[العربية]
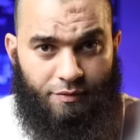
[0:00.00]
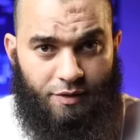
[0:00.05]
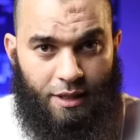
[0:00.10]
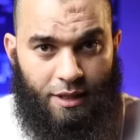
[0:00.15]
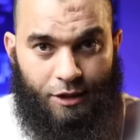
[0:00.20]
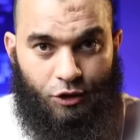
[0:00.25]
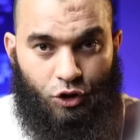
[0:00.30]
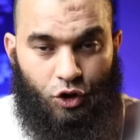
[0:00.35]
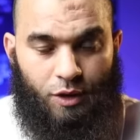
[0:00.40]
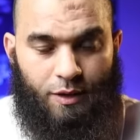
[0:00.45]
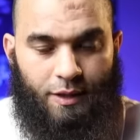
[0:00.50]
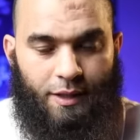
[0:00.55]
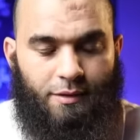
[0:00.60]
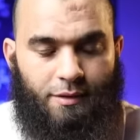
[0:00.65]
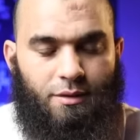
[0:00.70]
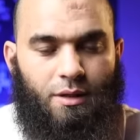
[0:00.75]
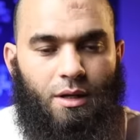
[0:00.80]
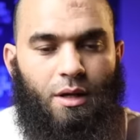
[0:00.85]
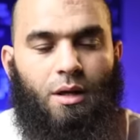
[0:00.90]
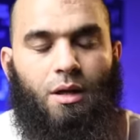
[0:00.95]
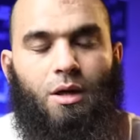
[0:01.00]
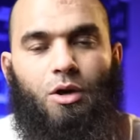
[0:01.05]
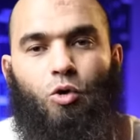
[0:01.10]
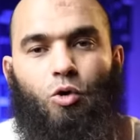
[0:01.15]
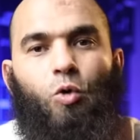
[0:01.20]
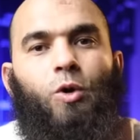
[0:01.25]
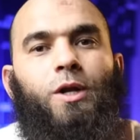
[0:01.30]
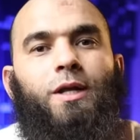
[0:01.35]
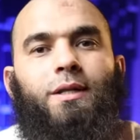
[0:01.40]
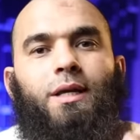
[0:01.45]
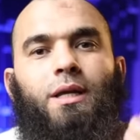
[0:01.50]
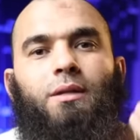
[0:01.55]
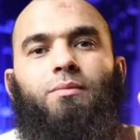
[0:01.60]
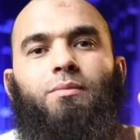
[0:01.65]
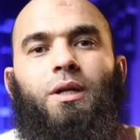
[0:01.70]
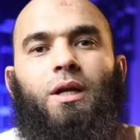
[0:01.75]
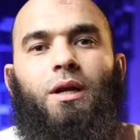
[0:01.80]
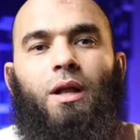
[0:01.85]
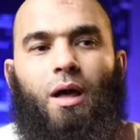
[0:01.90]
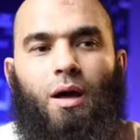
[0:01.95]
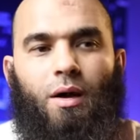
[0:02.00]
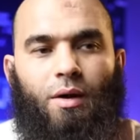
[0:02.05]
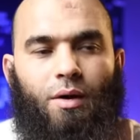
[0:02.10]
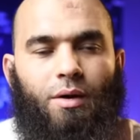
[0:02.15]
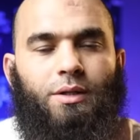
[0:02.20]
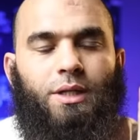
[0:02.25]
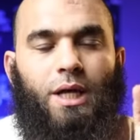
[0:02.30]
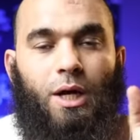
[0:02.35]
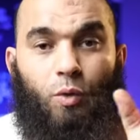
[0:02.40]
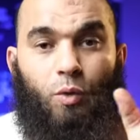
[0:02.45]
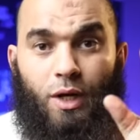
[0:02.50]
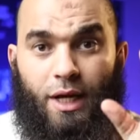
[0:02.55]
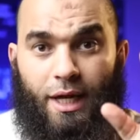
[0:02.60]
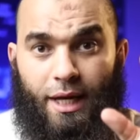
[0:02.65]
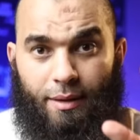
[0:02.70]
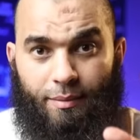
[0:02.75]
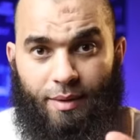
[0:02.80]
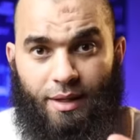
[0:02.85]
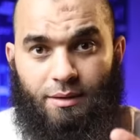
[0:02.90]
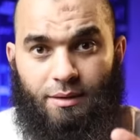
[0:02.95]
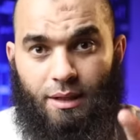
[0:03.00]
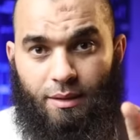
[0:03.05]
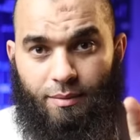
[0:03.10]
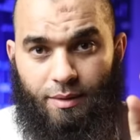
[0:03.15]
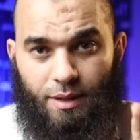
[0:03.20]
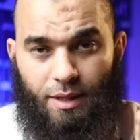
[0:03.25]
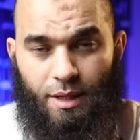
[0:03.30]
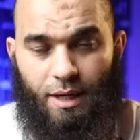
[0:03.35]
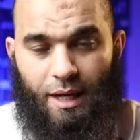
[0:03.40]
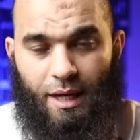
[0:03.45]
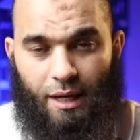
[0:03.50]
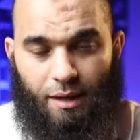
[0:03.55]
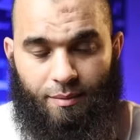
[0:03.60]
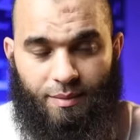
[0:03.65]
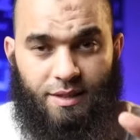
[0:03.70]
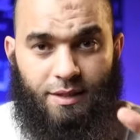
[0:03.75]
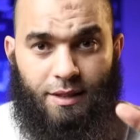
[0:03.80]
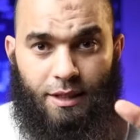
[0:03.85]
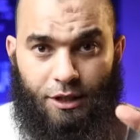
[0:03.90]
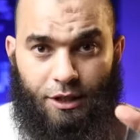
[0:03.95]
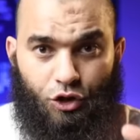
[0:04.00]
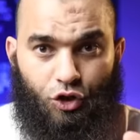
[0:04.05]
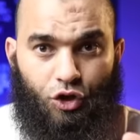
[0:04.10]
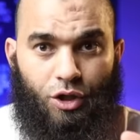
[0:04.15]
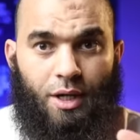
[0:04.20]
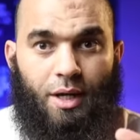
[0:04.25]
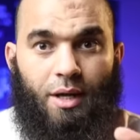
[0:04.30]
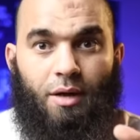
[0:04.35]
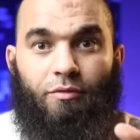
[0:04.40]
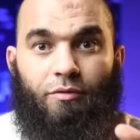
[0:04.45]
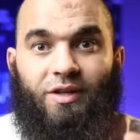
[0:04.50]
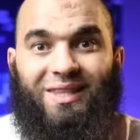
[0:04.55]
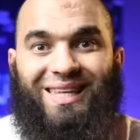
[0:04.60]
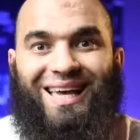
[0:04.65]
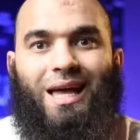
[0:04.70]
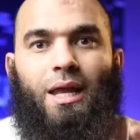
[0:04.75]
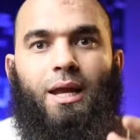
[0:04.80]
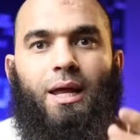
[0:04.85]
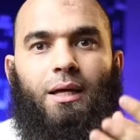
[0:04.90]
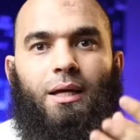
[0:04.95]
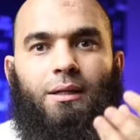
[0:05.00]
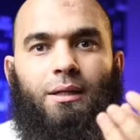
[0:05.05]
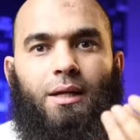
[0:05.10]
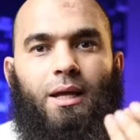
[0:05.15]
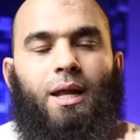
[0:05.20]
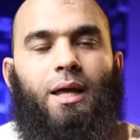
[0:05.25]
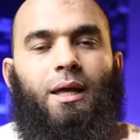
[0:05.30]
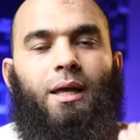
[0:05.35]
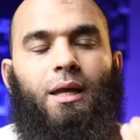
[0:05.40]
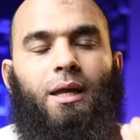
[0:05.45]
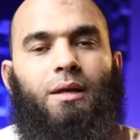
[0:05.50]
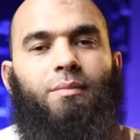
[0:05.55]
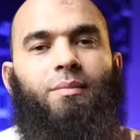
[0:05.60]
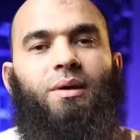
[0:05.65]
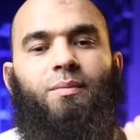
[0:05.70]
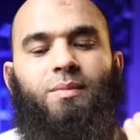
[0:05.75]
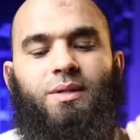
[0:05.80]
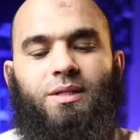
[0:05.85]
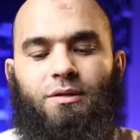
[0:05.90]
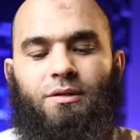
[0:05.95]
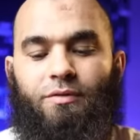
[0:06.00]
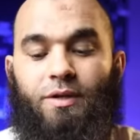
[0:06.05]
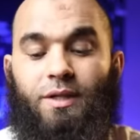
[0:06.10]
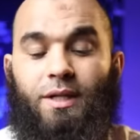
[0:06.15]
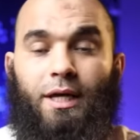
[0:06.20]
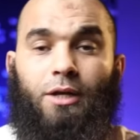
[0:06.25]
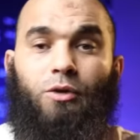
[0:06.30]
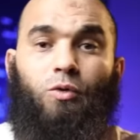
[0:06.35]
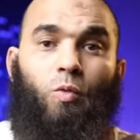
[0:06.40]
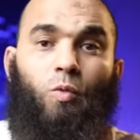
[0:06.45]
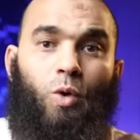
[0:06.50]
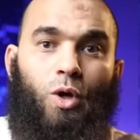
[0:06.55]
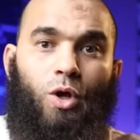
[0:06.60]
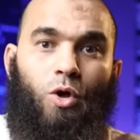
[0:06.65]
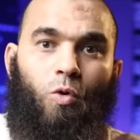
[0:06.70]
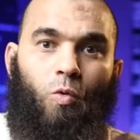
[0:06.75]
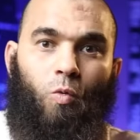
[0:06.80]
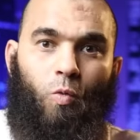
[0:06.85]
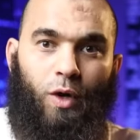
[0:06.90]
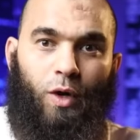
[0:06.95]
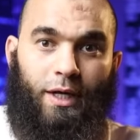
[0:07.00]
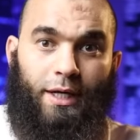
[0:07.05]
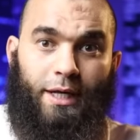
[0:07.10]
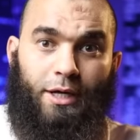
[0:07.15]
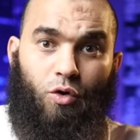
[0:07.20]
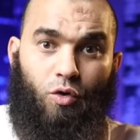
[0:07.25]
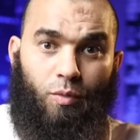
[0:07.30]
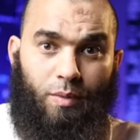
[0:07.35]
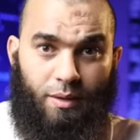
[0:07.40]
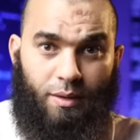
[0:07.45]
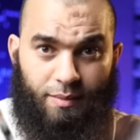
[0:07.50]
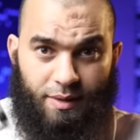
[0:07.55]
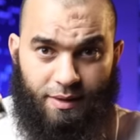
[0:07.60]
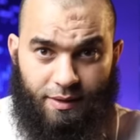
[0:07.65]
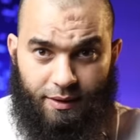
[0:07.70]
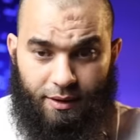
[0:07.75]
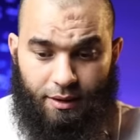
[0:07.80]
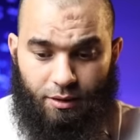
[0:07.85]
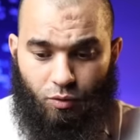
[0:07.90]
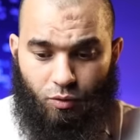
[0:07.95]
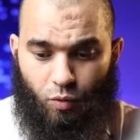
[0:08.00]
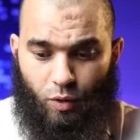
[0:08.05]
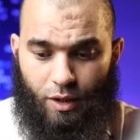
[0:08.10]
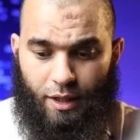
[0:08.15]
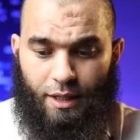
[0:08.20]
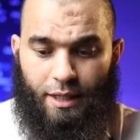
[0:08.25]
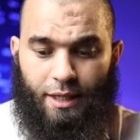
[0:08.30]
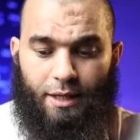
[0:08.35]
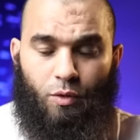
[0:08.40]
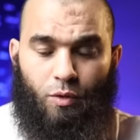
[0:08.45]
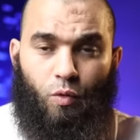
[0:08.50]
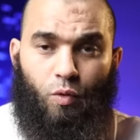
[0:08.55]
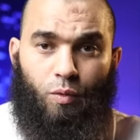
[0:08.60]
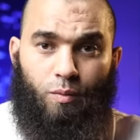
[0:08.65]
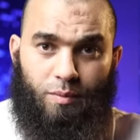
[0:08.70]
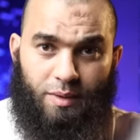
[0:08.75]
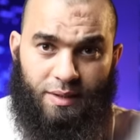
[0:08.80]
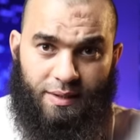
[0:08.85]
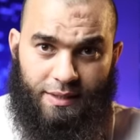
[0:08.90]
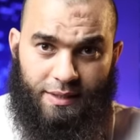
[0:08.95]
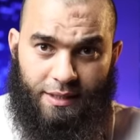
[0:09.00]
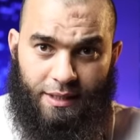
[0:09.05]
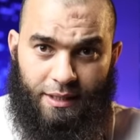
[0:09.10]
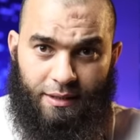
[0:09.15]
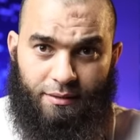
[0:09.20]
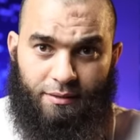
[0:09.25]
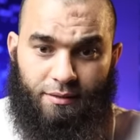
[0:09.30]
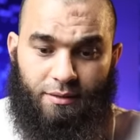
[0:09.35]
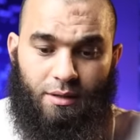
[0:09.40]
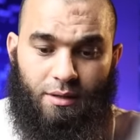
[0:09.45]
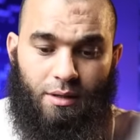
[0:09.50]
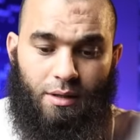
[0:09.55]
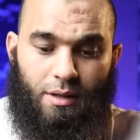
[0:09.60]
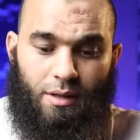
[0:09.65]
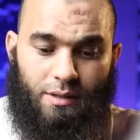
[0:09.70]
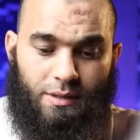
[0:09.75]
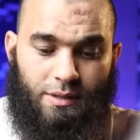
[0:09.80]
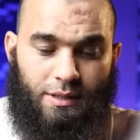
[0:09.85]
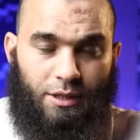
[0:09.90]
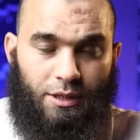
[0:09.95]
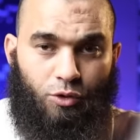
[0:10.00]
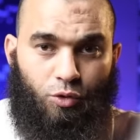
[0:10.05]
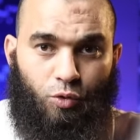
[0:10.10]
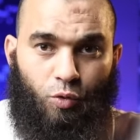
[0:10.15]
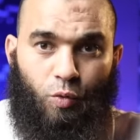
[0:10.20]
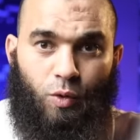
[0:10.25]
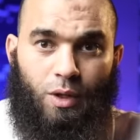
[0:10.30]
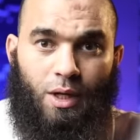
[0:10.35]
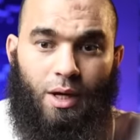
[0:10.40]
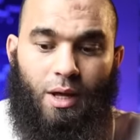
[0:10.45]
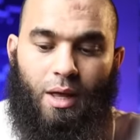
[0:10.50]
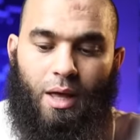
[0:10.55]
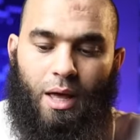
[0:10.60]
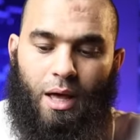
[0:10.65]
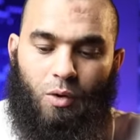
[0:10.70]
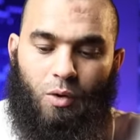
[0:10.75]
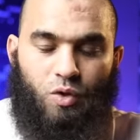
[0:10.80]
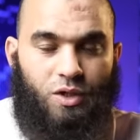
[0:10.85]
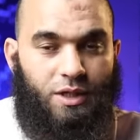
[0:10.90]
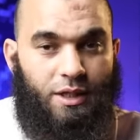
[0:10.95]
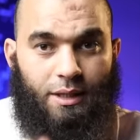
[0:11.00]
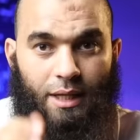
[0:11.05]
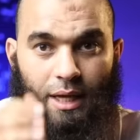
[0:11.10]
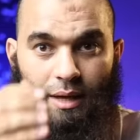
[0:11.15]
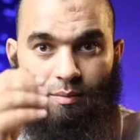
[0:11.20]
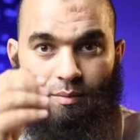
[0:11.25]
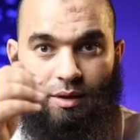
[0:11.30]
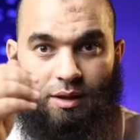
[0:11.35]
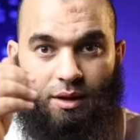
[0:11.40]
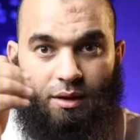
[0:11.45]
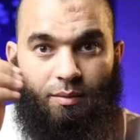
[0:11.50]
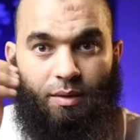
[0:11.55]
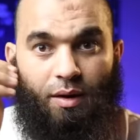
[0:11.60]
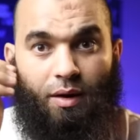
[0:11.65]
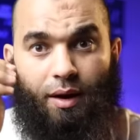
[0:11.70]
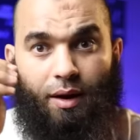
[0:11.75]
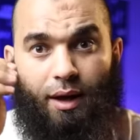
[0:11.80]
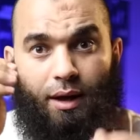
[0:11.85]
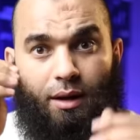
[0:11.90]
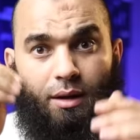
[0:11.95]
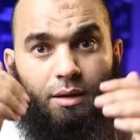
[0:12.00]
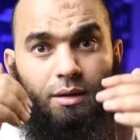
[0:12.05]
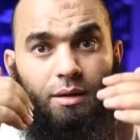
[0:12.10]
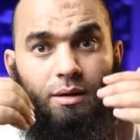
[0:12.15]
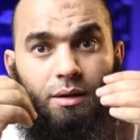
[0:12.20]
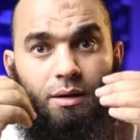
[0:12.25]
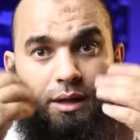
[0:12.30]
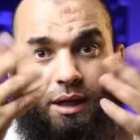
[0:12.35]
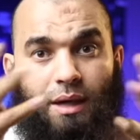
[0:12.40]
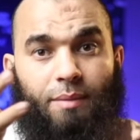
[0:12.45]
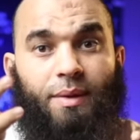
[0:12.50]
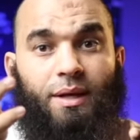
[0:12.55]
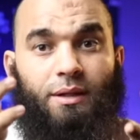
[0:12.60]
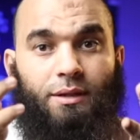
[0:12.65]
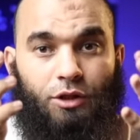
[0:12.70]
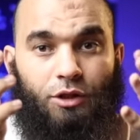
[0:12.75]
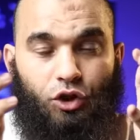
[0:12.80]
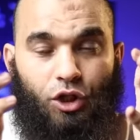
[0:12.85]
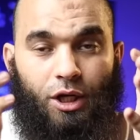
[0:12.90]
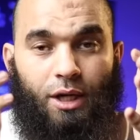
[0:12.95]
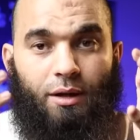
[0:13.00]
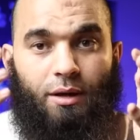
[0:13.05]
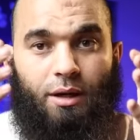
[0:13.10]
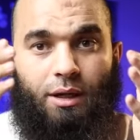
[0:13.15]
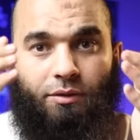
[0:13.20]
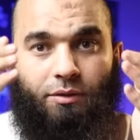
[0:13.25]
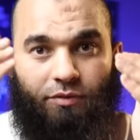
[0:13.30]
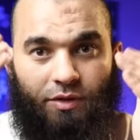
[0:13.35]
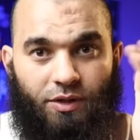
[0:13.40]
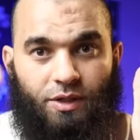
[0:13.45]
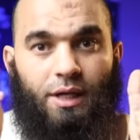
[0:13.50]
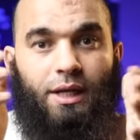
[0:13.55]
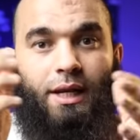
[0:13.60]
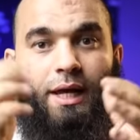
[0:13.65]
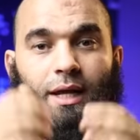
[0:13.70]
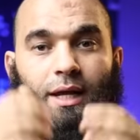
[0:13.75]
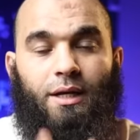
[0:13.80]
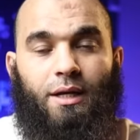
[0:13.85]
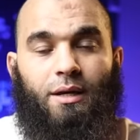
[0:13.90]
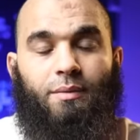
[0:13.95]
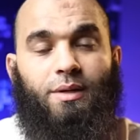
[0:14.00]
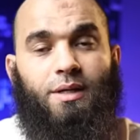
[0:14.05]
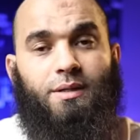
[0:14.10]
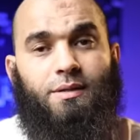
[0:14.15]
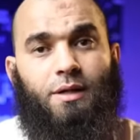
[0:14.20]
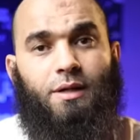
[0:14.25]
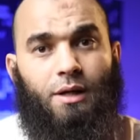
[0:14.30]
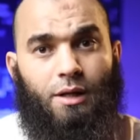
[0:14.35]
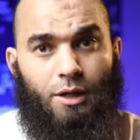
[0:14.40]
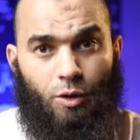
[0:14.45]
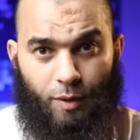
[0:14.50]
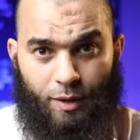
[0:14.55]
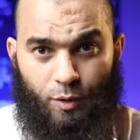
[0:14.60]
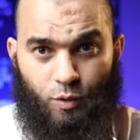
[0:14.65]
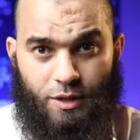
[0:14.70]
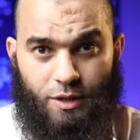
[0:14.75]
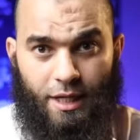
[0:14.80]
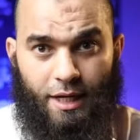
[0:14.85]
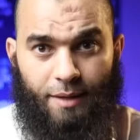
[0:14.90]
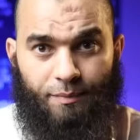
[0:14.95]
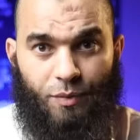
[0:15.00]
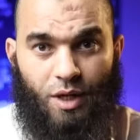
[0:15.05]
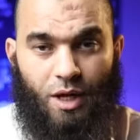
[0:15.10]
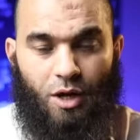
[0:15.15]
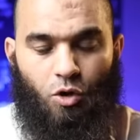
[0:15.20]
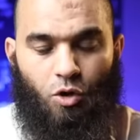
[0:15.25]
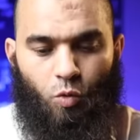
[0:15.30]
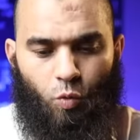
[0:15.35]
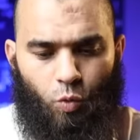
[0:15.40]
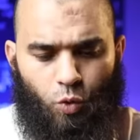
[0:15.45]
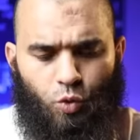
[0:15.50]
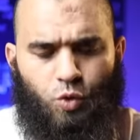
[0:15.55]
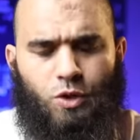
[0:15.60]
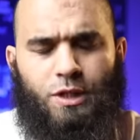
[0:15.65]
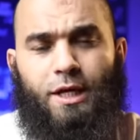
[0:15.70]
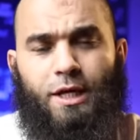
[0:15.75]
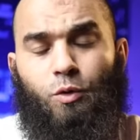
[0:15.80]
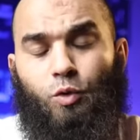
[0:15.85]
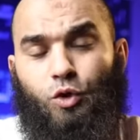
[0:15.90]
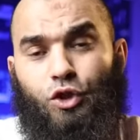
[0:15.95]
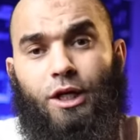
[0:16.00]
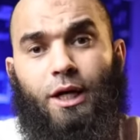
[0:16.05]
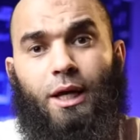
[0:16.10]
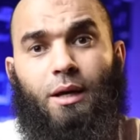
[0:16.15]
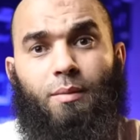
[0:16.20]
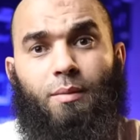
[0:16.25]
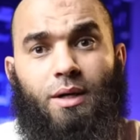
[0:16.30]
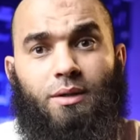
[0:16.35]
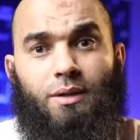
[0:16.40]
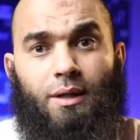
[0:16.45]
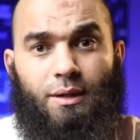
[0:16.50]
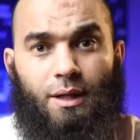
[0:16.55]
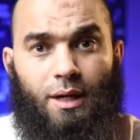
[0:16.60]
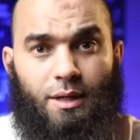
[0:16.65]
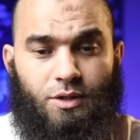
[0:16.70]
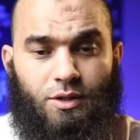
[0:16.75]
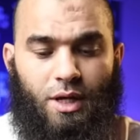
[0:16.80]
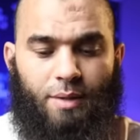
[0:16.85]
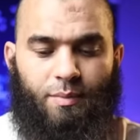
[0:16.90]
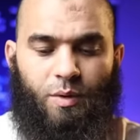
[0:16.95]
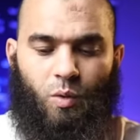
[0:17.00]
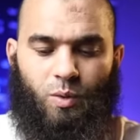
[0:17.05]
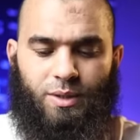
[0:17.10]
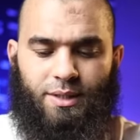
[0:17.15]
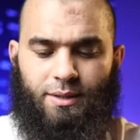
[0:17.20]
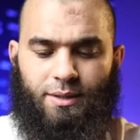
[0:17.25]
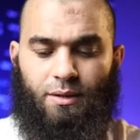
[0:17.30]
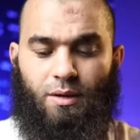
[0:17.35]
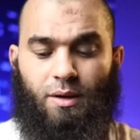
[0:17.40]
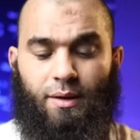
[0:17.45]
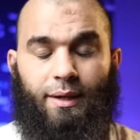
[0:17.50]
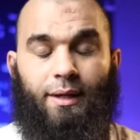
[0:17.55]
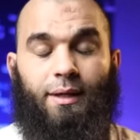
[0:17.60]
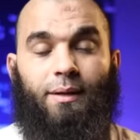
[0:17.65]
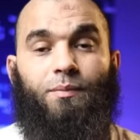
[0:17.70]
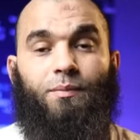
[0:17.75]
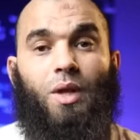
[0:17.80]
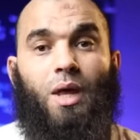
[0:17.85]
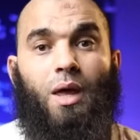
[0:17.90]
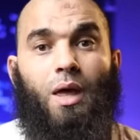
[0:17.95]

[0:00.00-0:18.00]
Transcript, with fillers: نفس الأشياء ديت كل ديت من الأعراض أو العلامات اللي بتدل على مس العش فتعالى إن أنا أكلمك باستفاضة عنه وعلاجه بالمسك وعلاجه بالزيت الزيتون أو زيت حبة البركة كما تشاء فصل على النبي صلى الله عليه وسلم ودوس لايك وشارك المقطع ده لأصحابك وأصدقائك